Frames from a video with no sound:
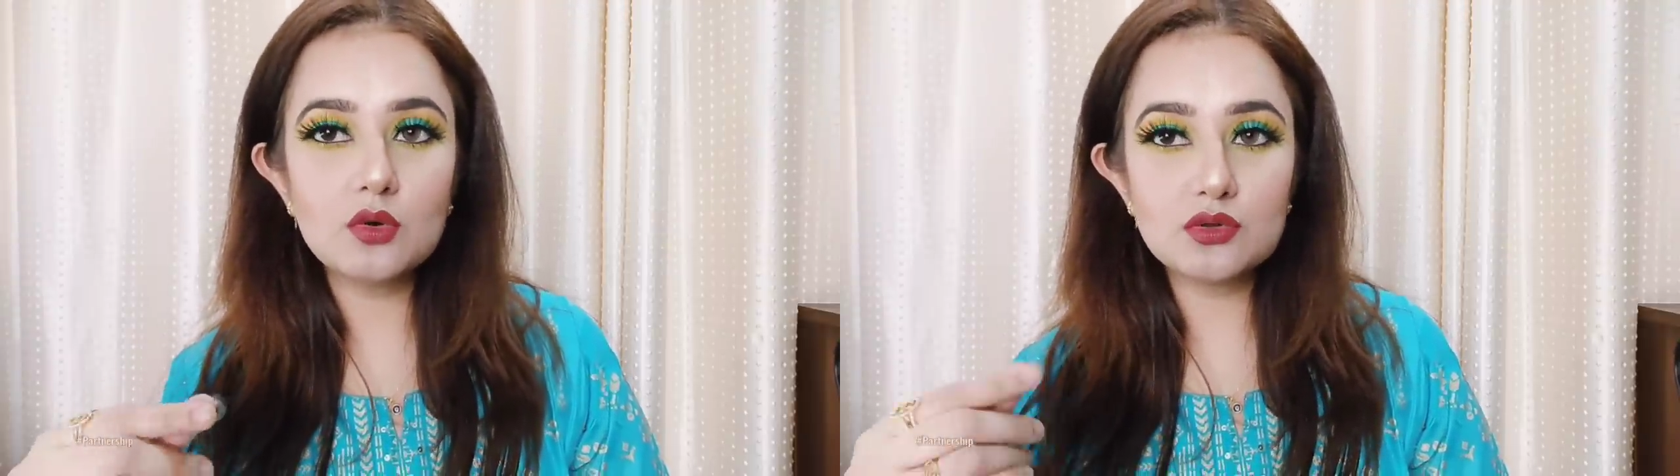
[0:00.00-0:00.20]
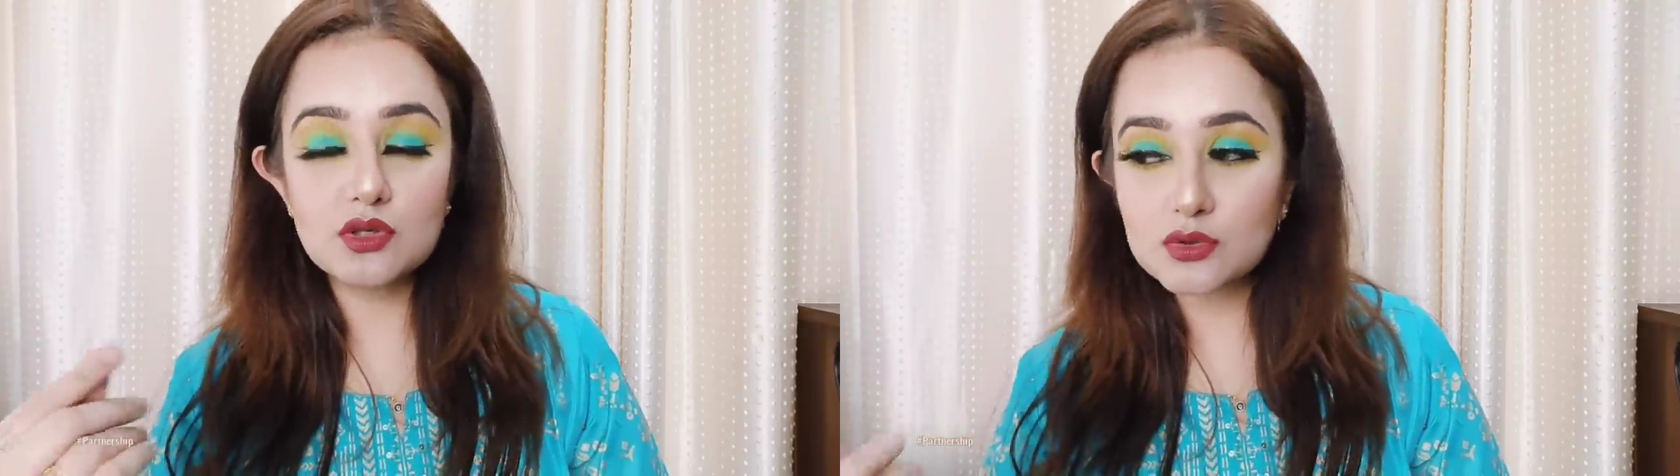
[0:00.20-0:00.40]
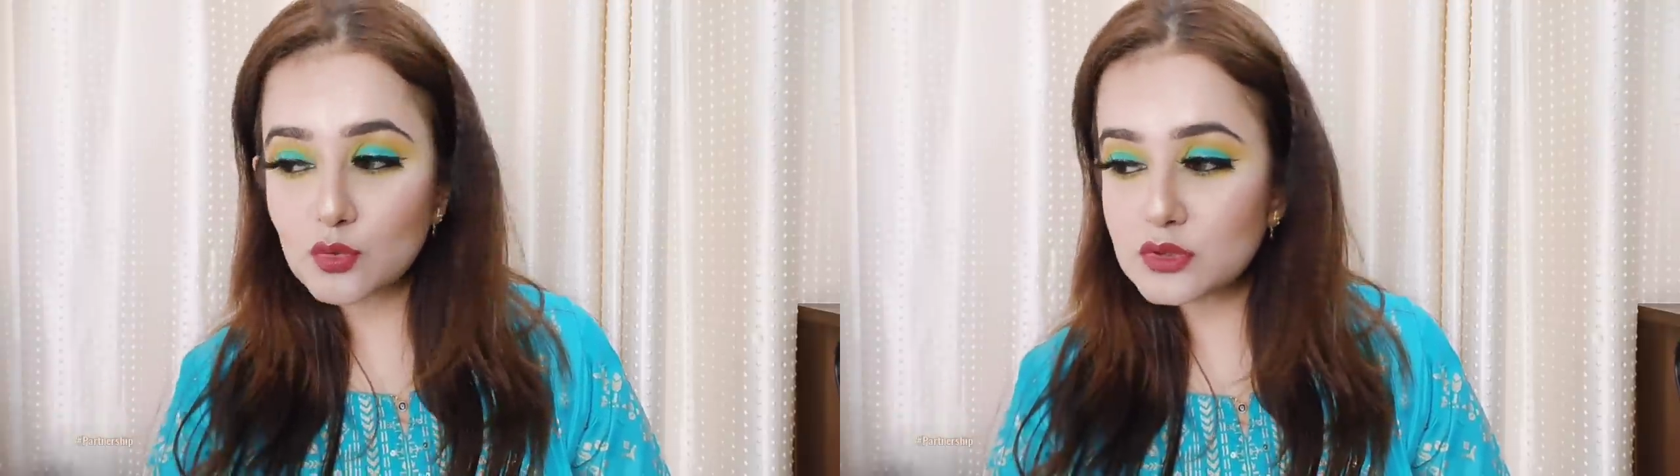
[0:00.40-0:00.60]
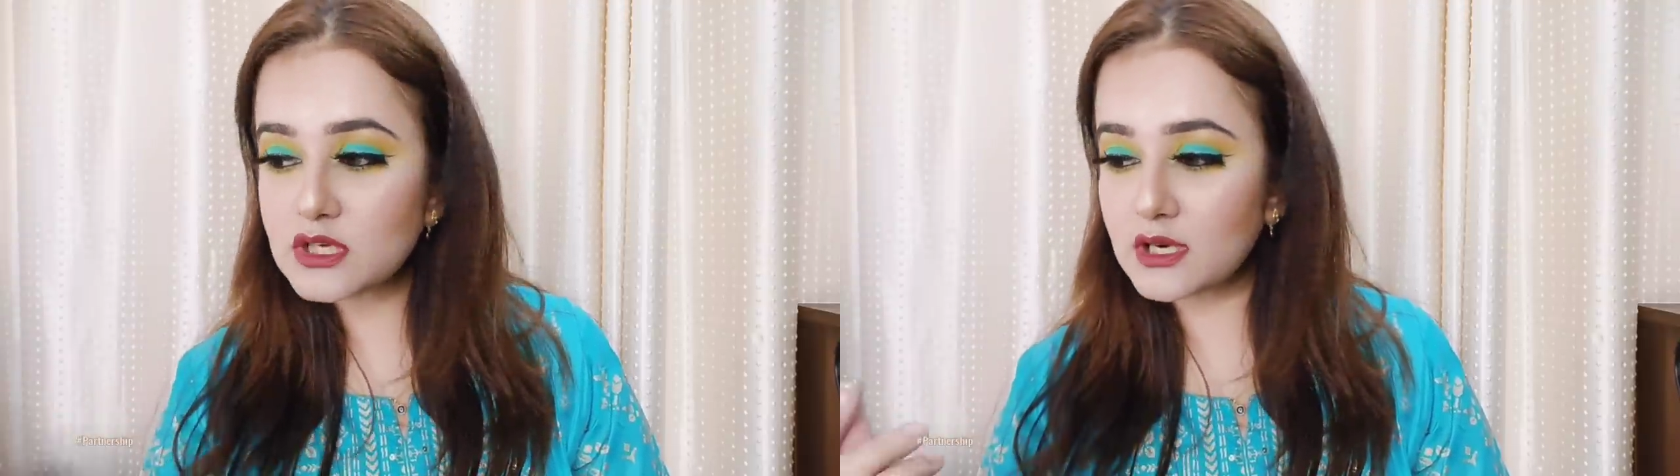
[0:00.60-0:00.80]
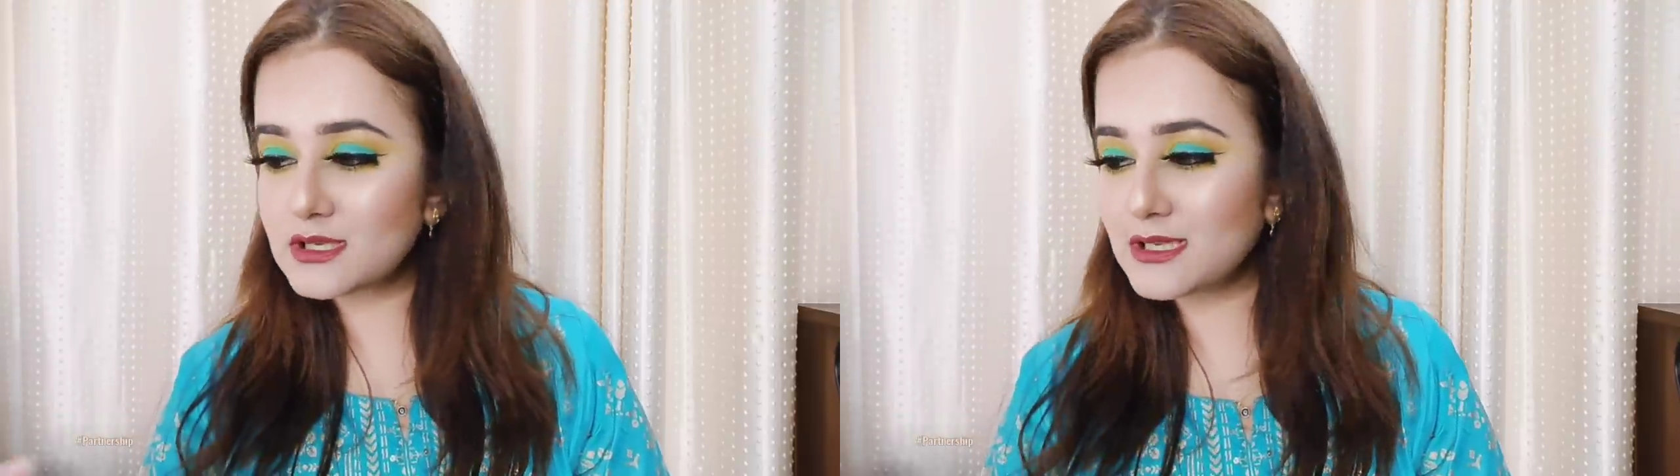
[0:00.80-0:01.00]
उसने स्कूल
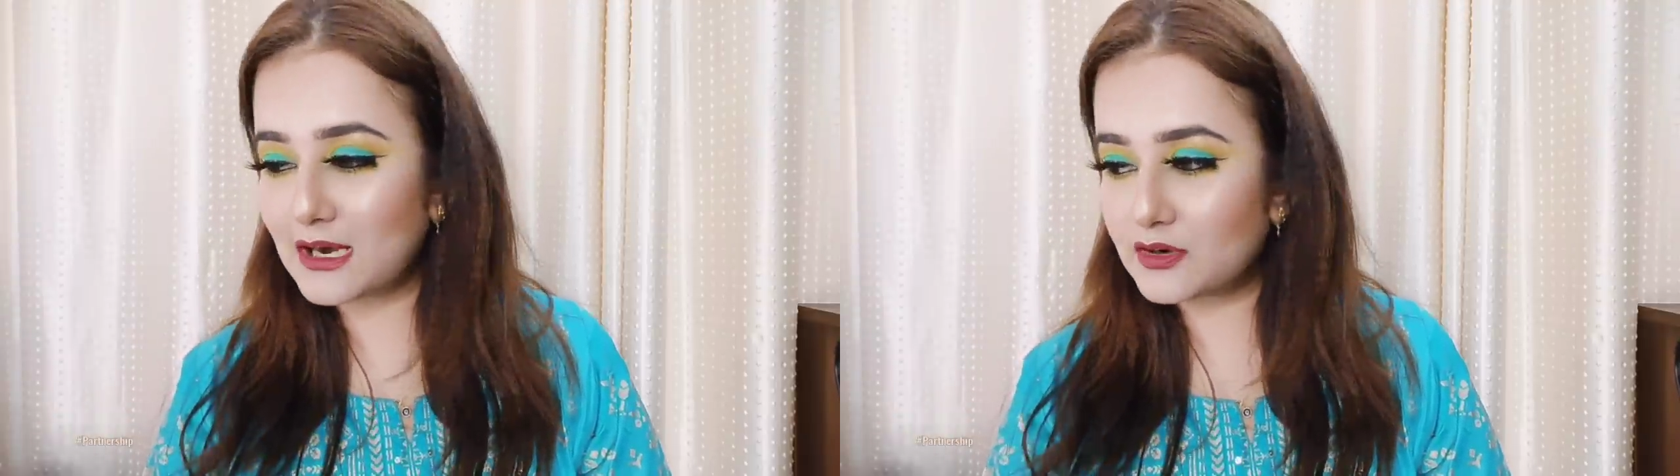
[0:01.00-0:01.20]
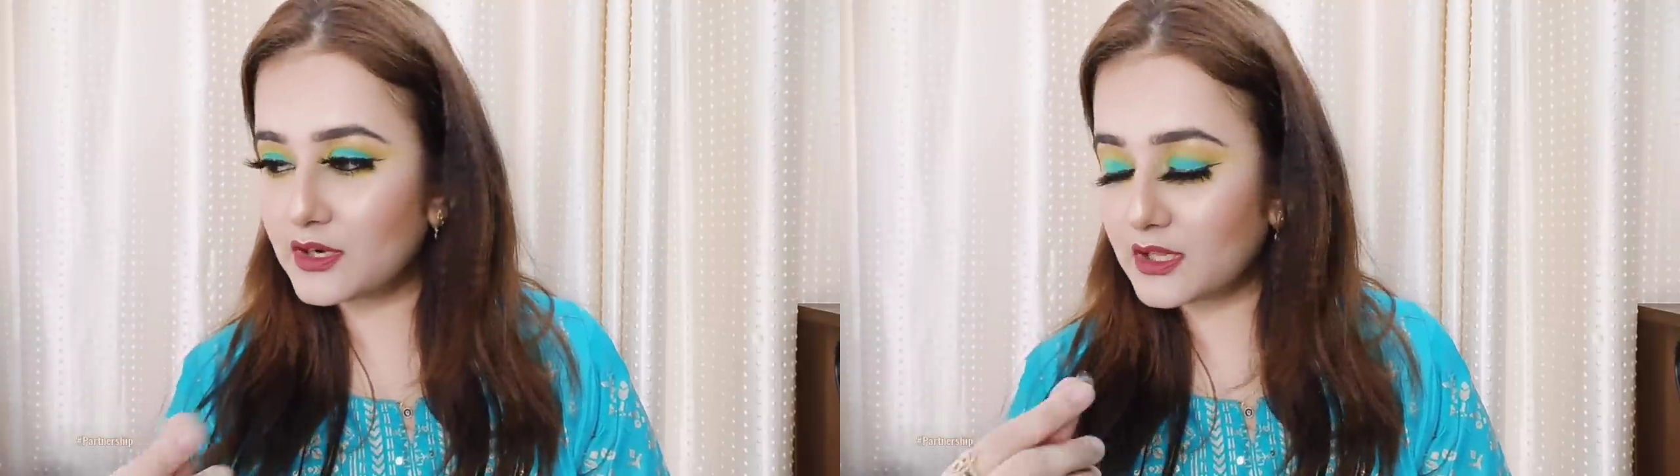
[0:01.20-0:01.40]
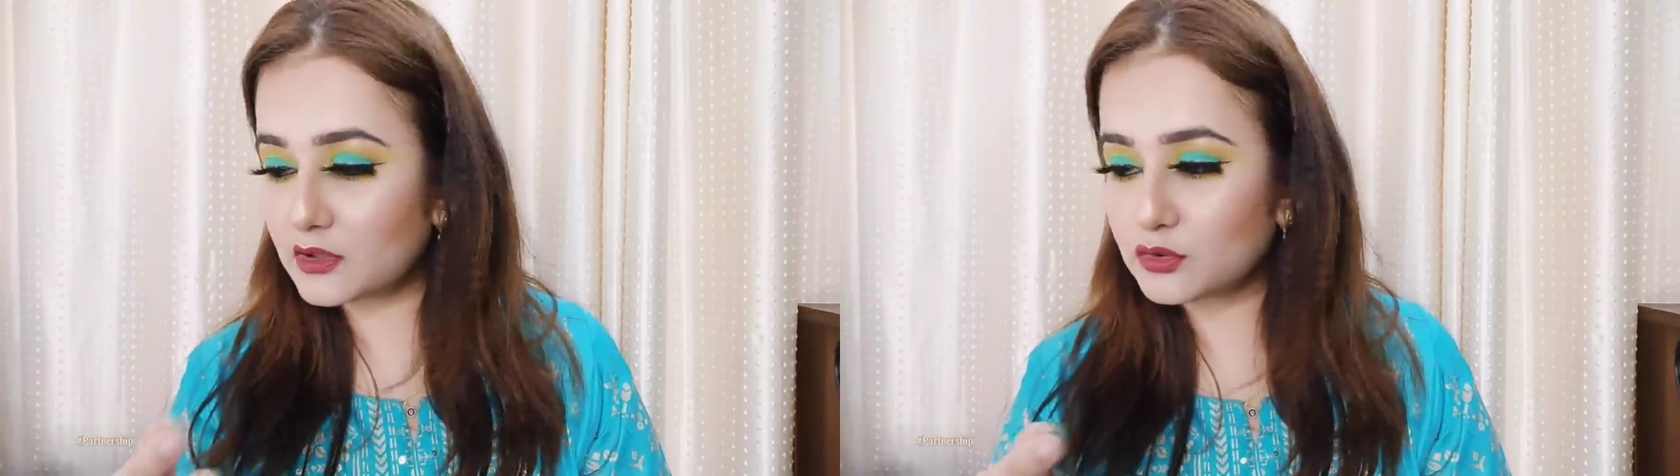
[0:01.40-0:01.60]
जाना है सैटरडे है ना